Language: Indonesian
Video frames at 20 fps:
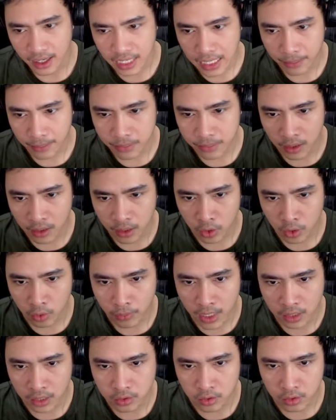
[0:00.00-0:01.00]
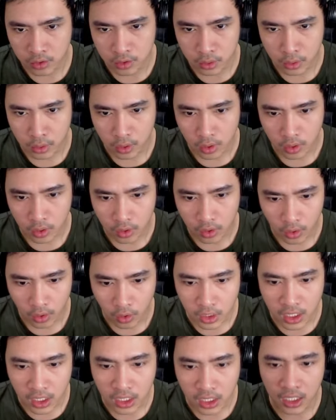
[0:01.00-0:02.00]
kapten itu maksud Oh
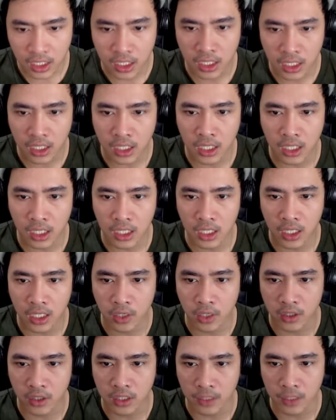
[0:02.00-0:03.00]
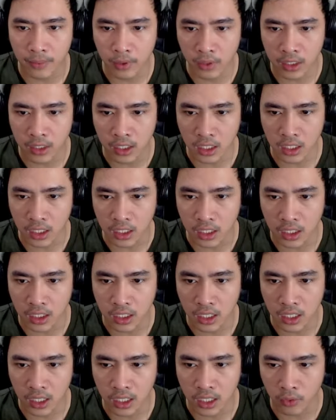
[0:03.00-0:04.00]
ini Ayo kita ke bawah nih Ini
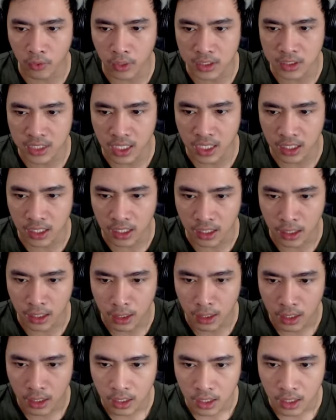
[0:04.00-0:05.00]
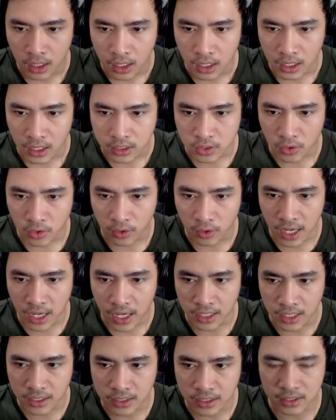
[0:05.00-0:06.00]
dia yang gua cari Let's go
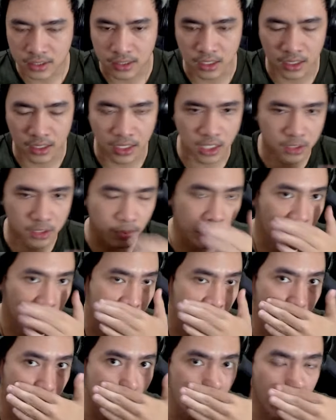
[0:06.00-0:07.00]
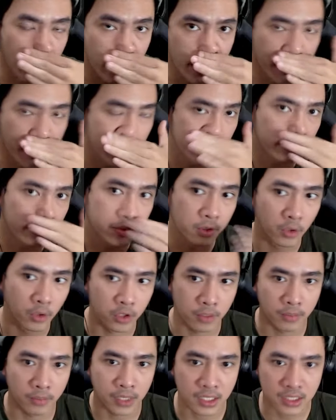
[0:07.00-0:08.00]
guys Kita harus pergi ke bawah Untuk
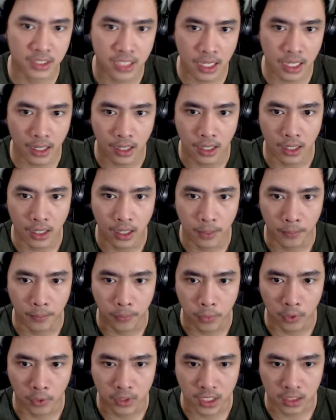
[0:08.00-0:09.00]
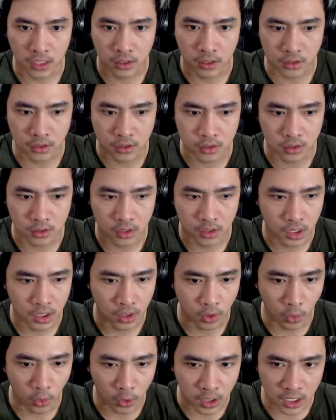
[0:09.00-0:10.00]
meriksa potatoes
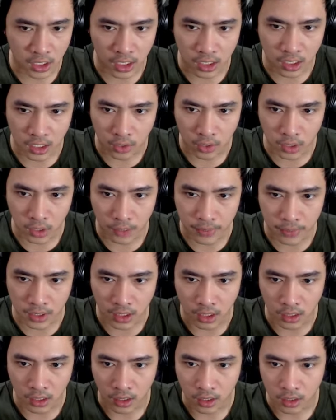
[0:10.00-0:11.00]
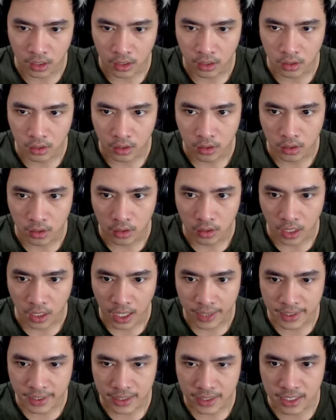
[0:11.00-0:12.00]
Oh ini dia nih gue dapet nih
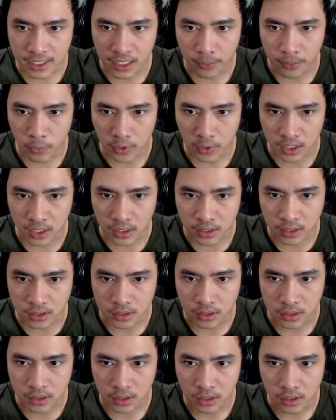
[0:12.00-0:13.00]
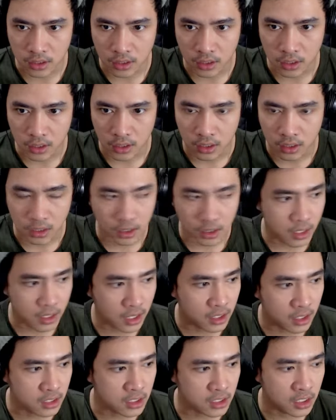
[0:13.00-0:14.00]
Ada tiga potetes. Dan
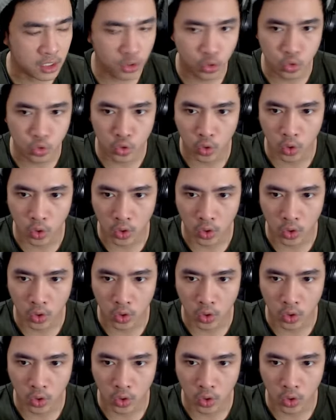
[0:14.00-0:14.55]
di sini jujur